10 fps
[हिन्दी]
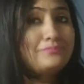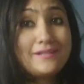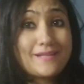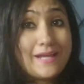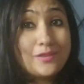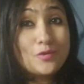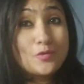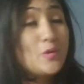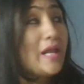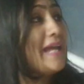डिजाइन तो
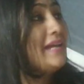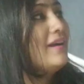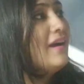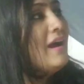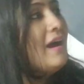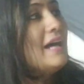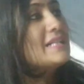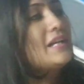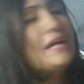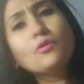कूल है ही
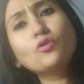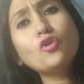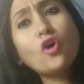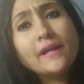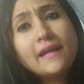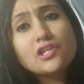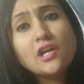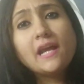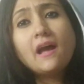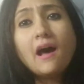आजकल हम लोगों को और क्या
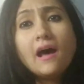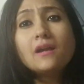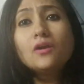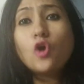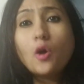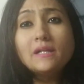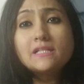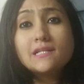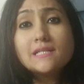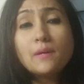चाहिए हर नॉर्मल
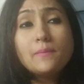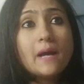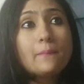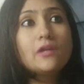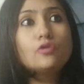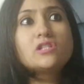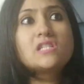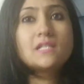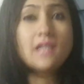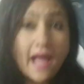चीज में भी हमें नो
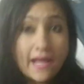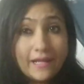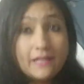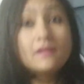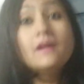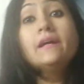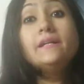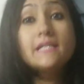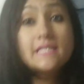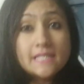स्टाइल
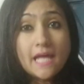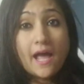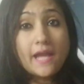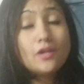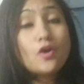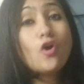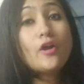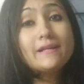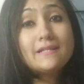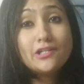डिजाइन और
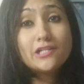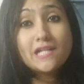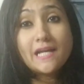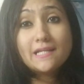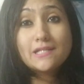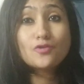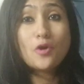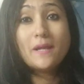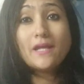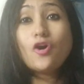ऐसी चीज चाहिए जिसको
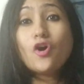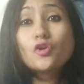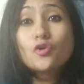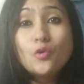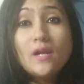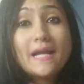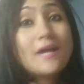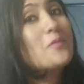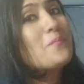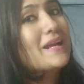हम लेके और कूल लगे
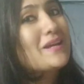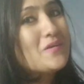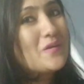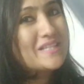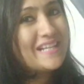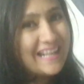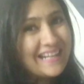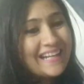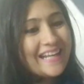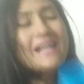और बाकी लोगों से अलग
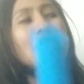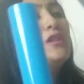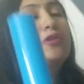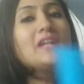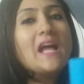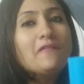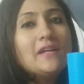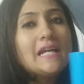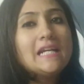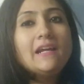लगे तो
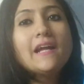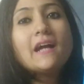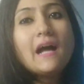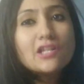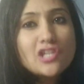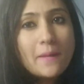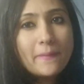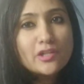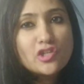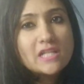डेफिनेटली एक अच्छा
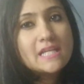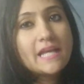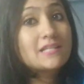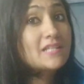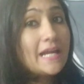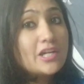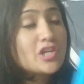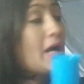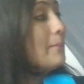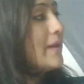परचेज है एक
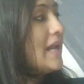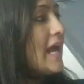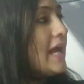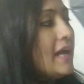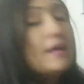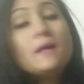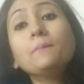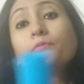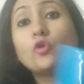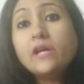स्टाइलिश अम्ब्रेला है
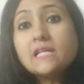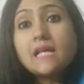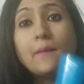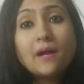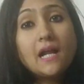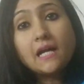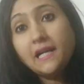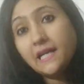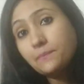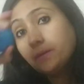तो इस अम्ब्रेला का
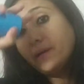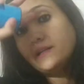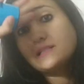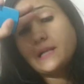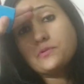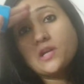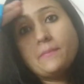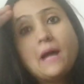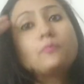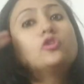लिंक भी मैं डिस्क्रिप्शन
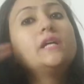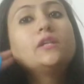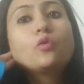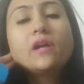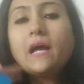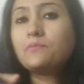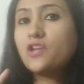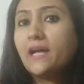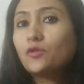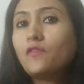में आपको दे दूंगी आप
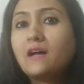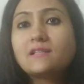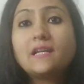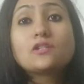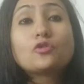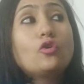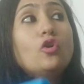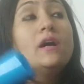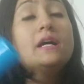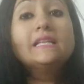चाहे तो वहां से इसको
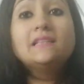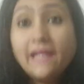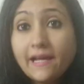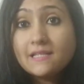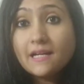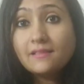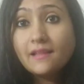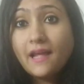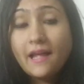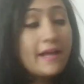देख सकते
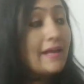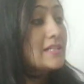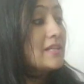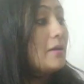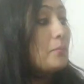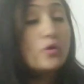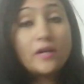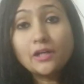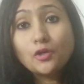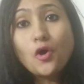हैं इस
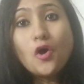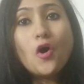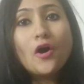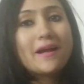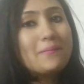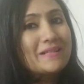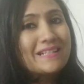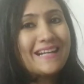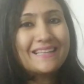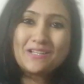प्रोडक्ट uh, को और अगर
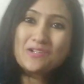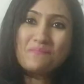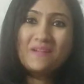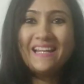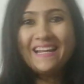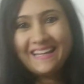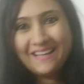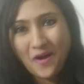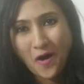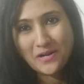पसंद आता है तो अपने लिए
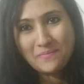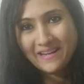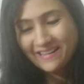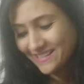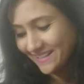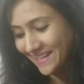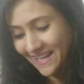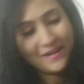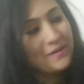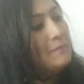ऑर्डर भी कर सकते
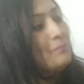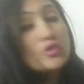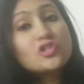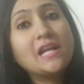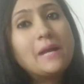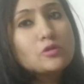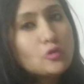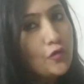हैं तो चलिए अब इसको